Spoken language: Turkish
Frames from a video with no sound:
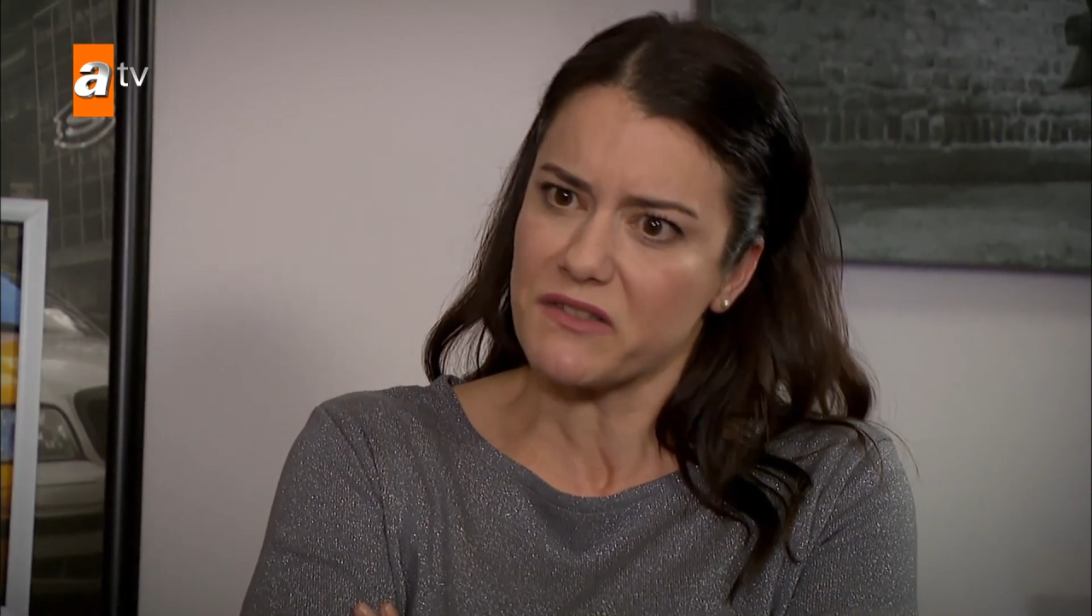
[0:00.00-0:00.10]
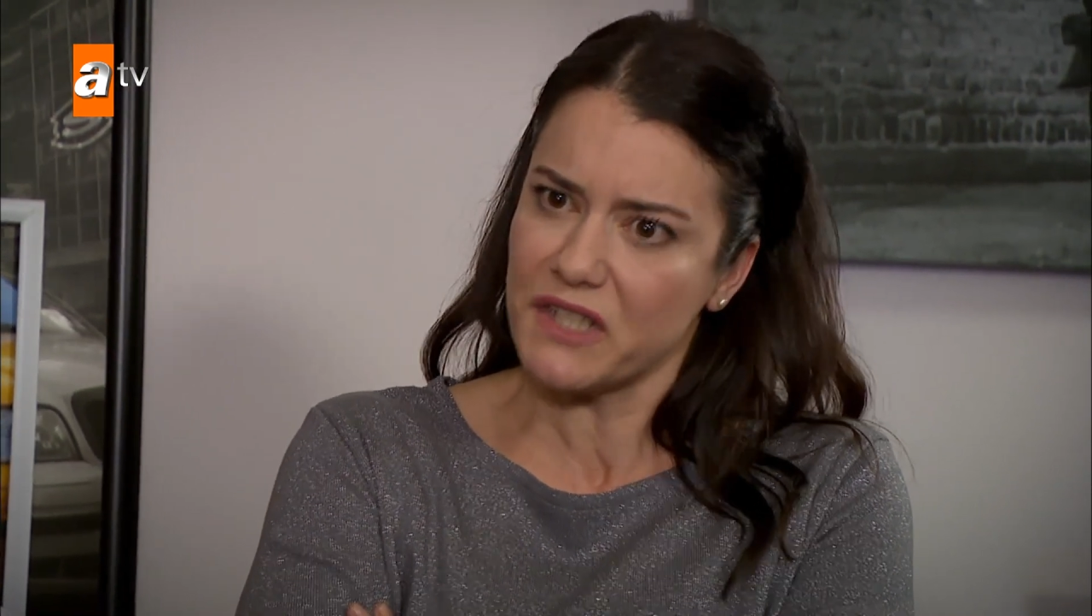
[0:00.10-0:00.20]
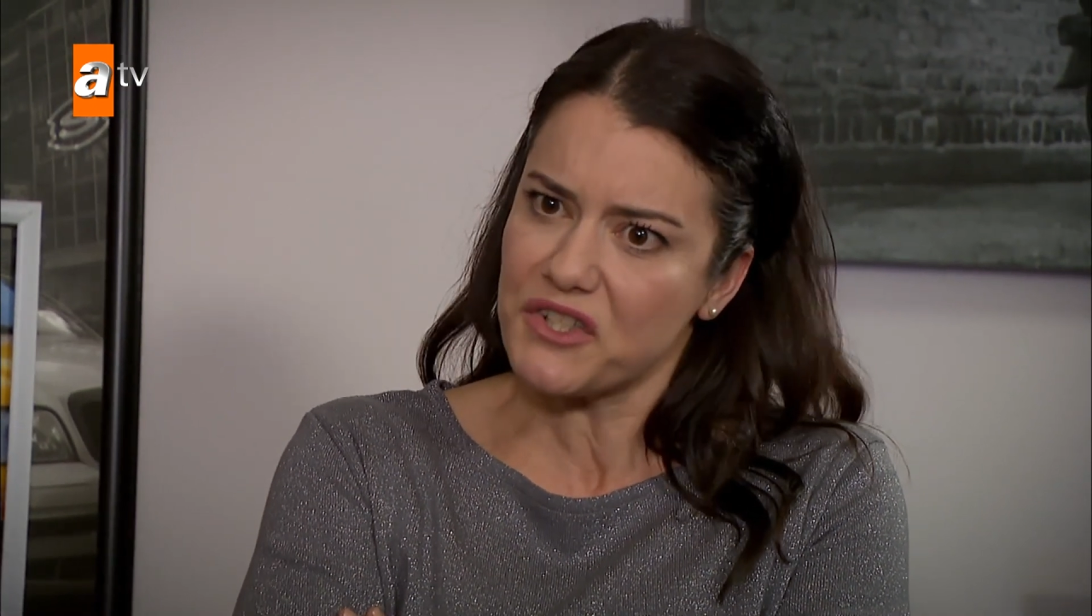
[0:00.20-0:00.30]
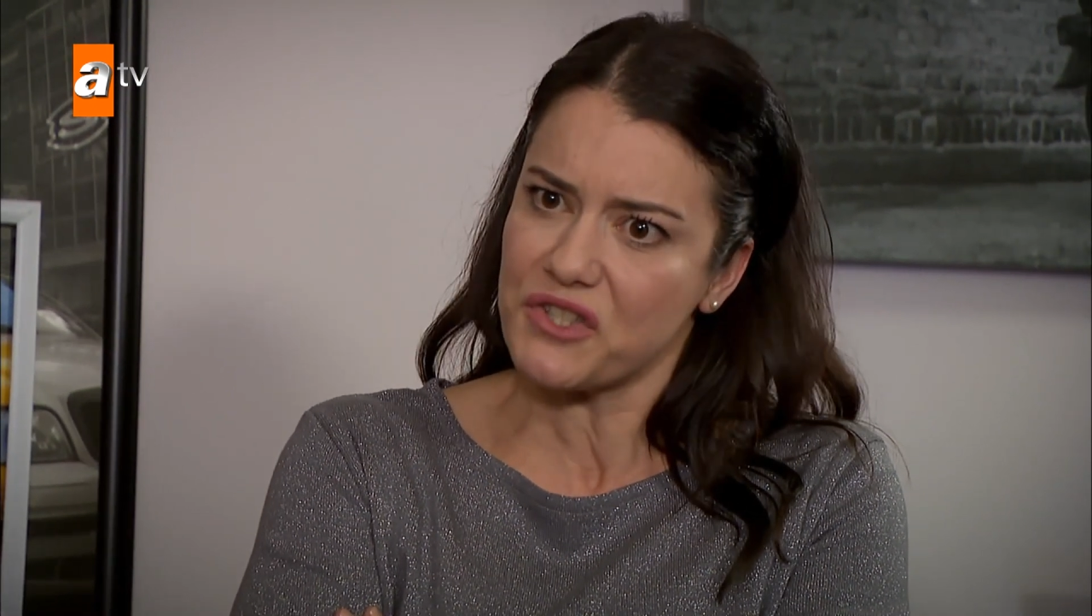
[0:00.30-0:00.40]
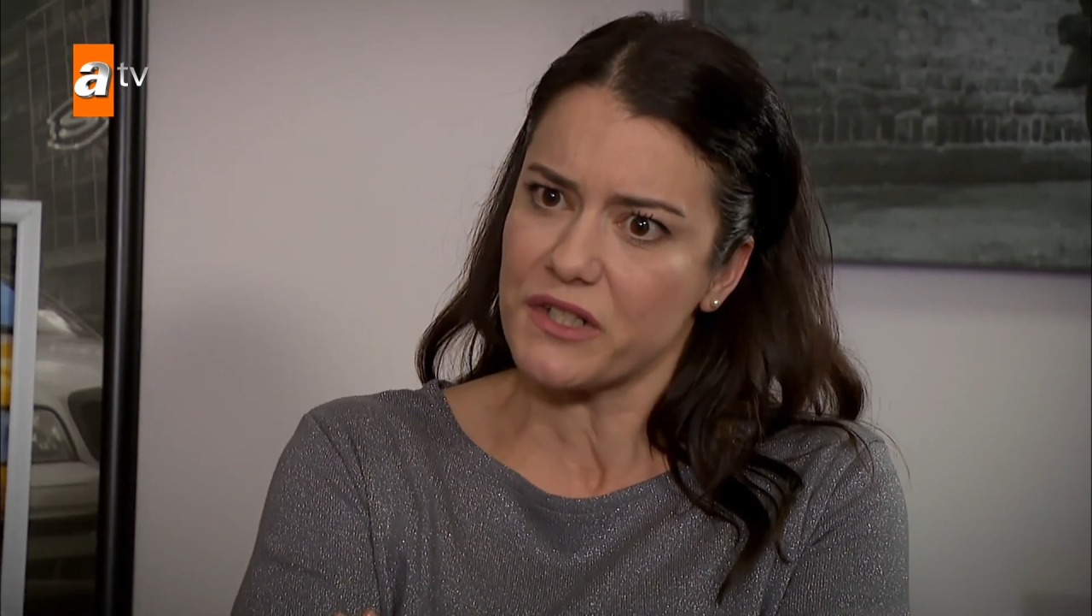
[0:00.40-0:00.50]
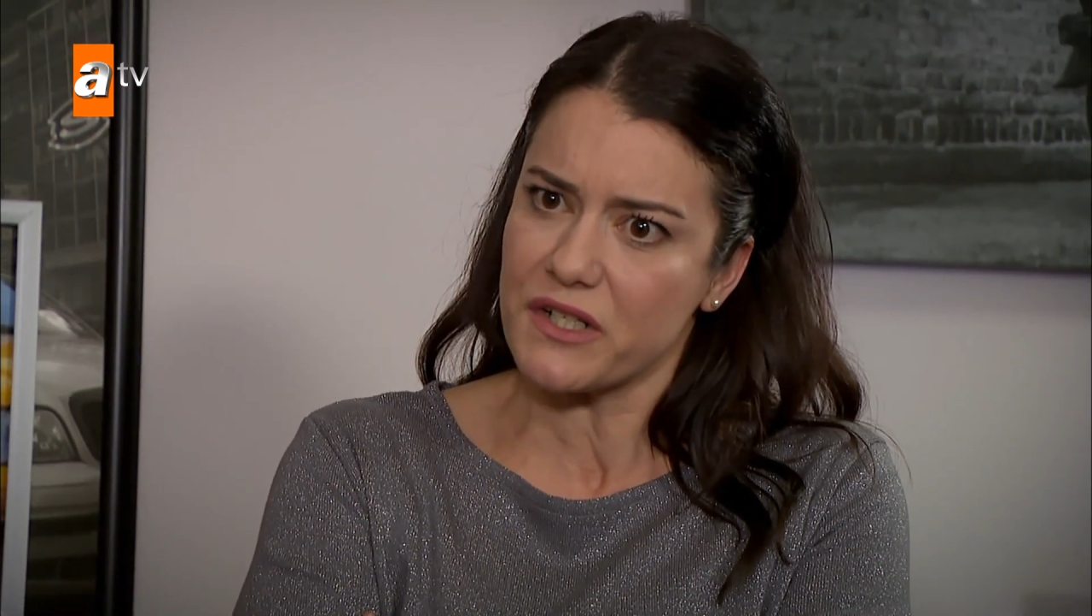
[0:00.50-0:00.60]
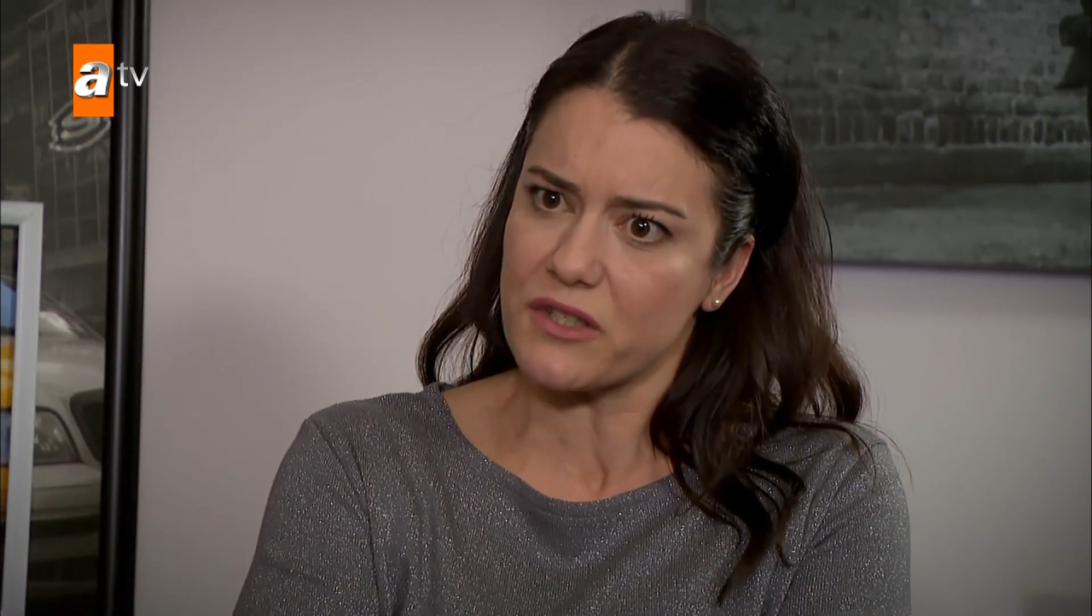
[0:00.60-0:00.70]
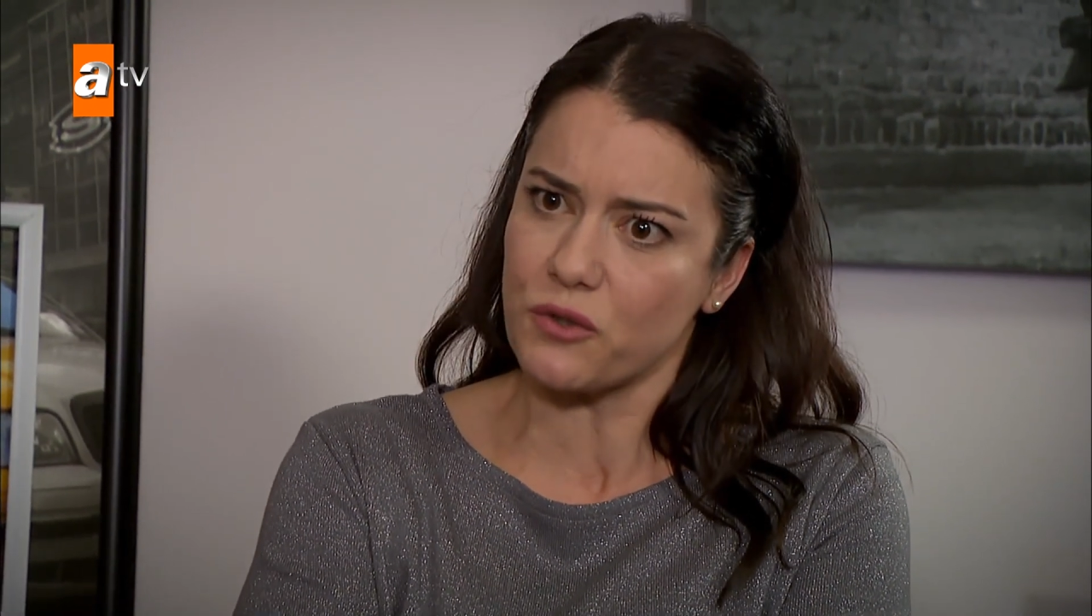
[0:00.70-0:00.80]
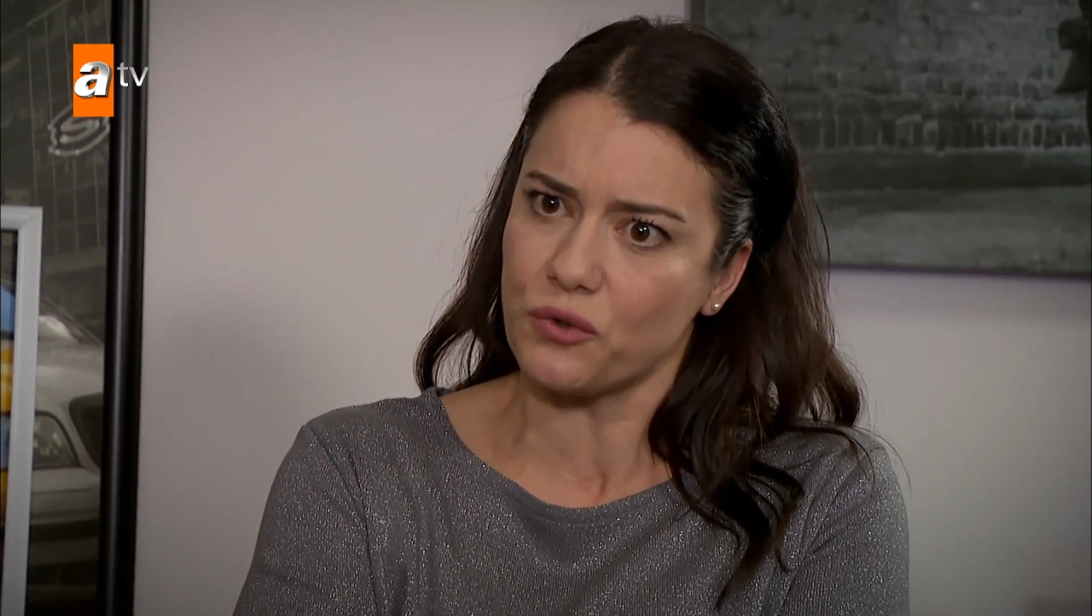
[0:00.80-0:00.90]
tanıştırırsın